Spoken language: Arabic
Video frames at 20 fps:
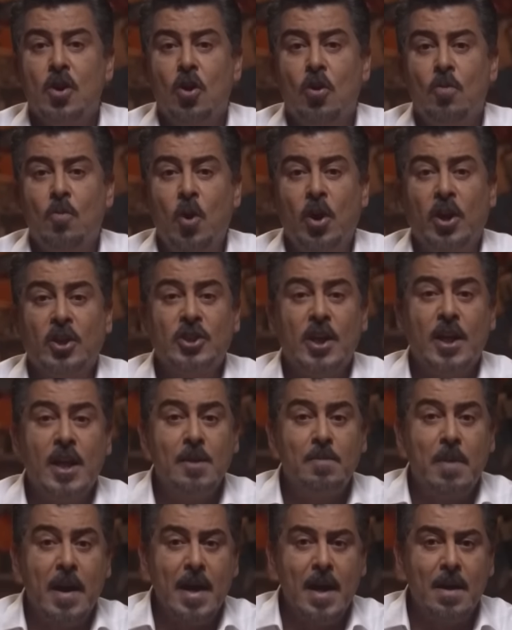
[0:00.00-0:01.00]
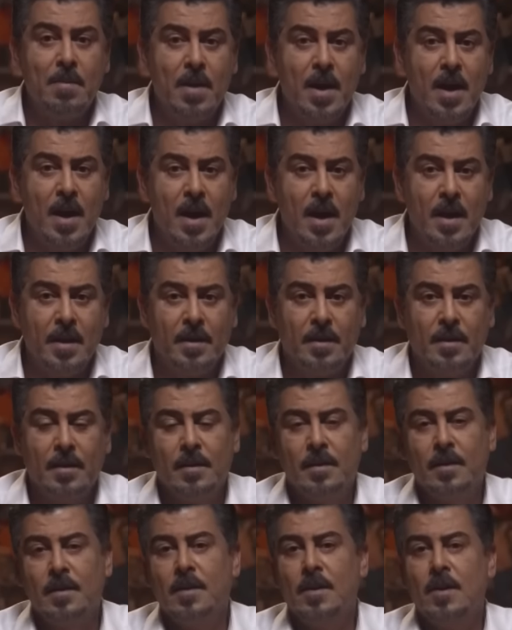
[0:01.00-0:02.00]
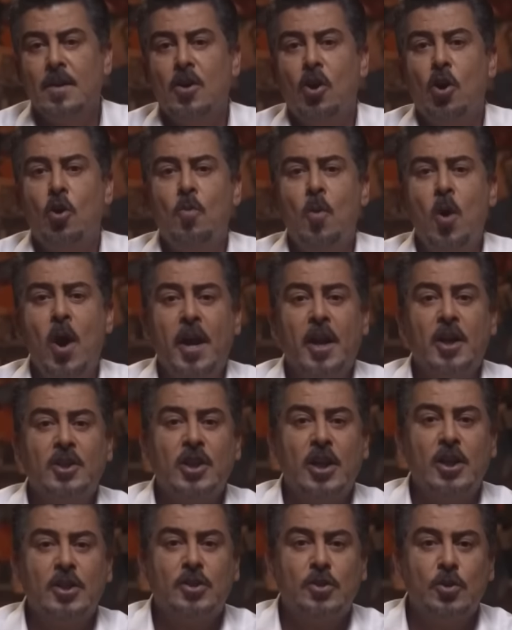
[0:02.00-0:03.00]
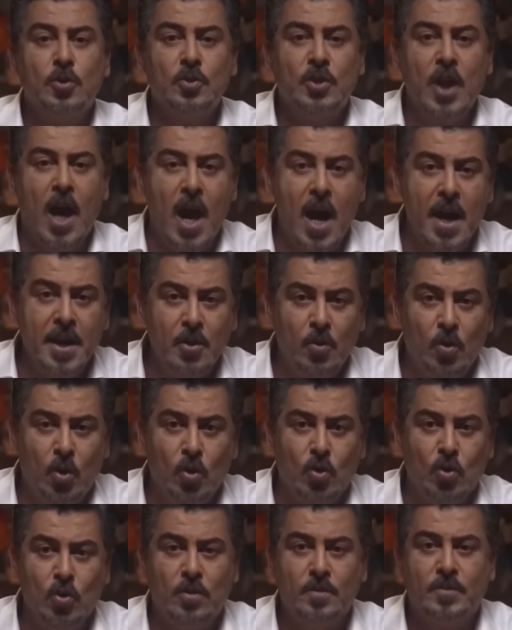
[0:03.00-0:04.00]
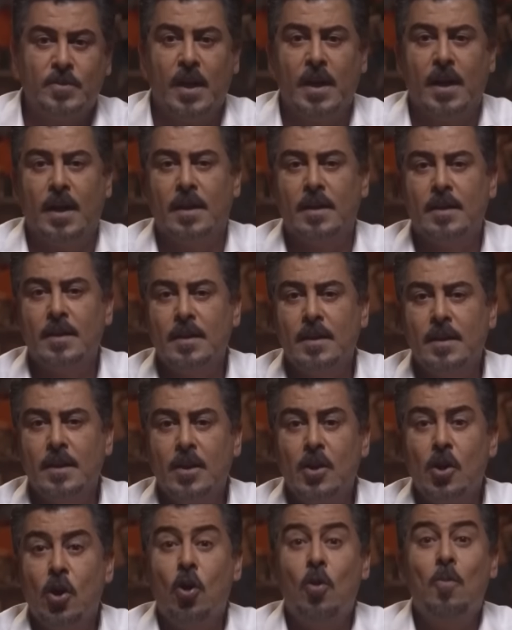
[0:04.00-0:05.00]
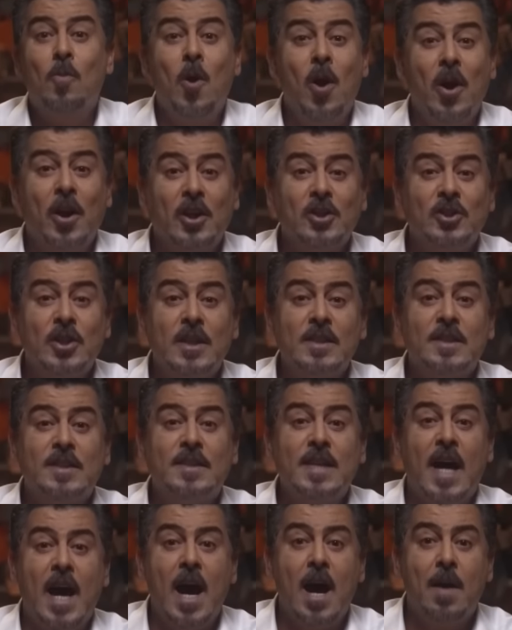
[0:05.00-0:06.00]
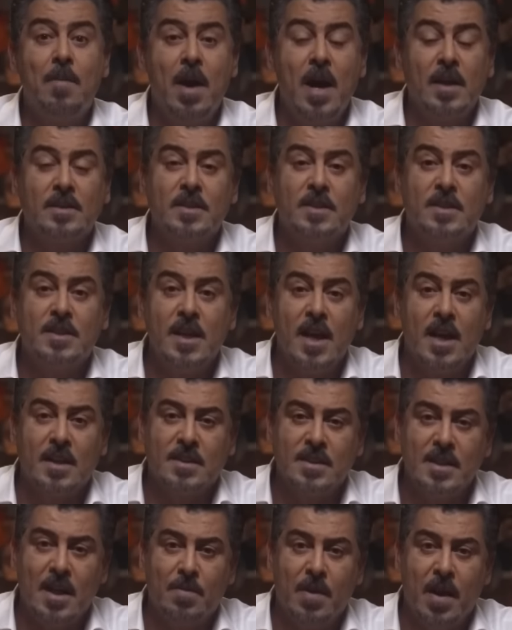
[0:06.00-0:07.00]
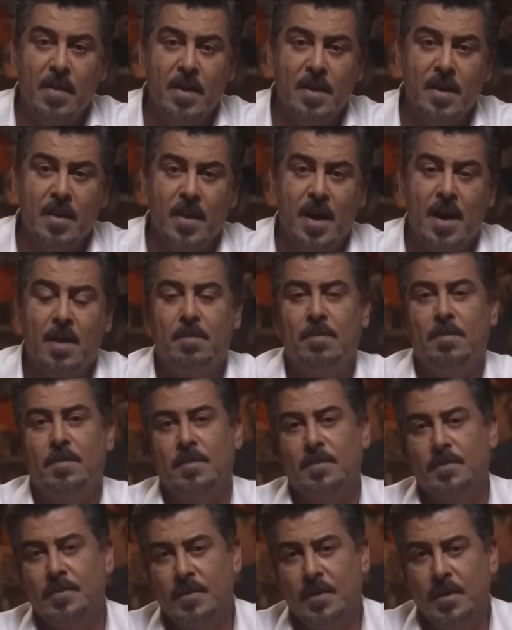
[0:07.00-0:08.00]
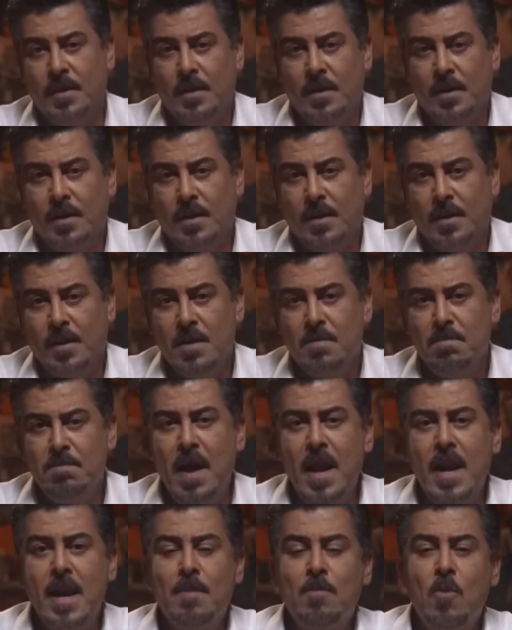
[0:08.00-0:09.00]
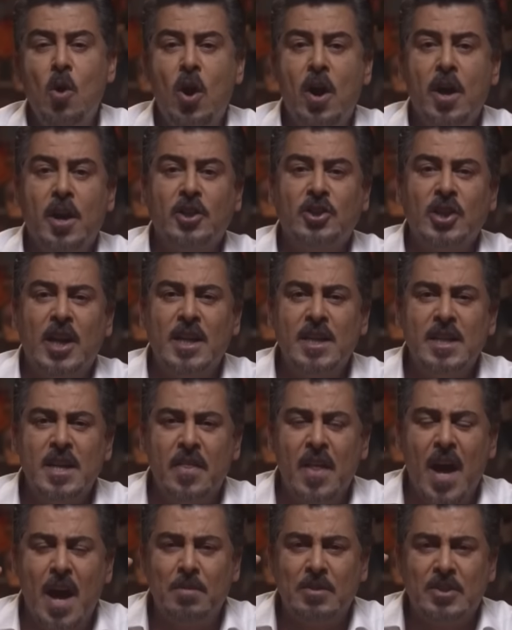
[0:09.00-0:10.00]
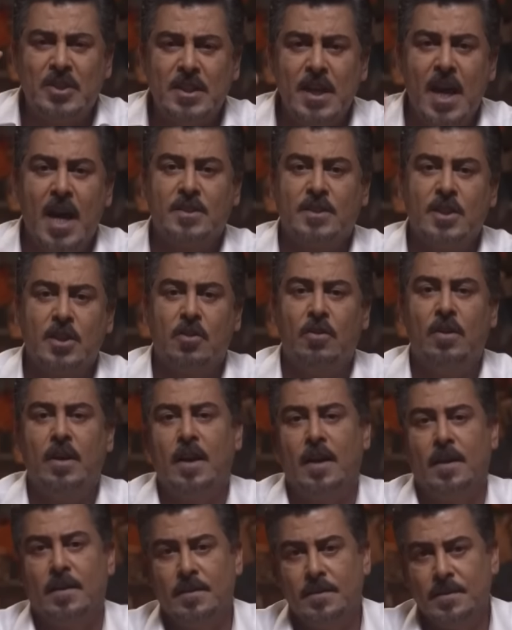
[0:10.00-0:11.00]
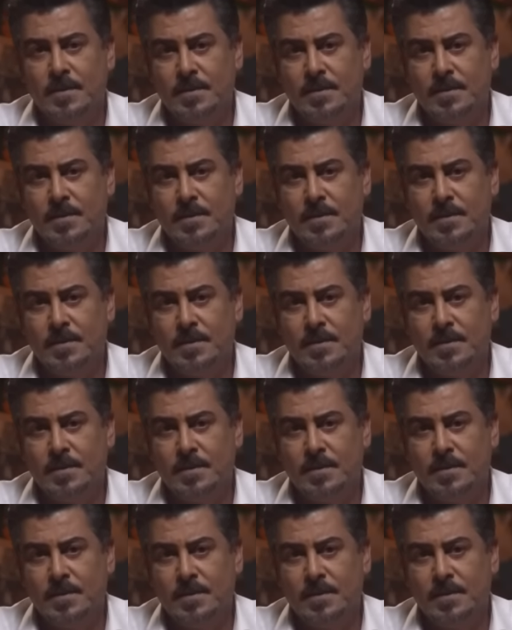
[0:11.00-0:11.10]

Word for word: ومحرجة للبرلمان ومحرجة للسوداني وحكومته ومحرجة للزعامات السياسية في هذا النظام بل محرجة للنظام السياسي كله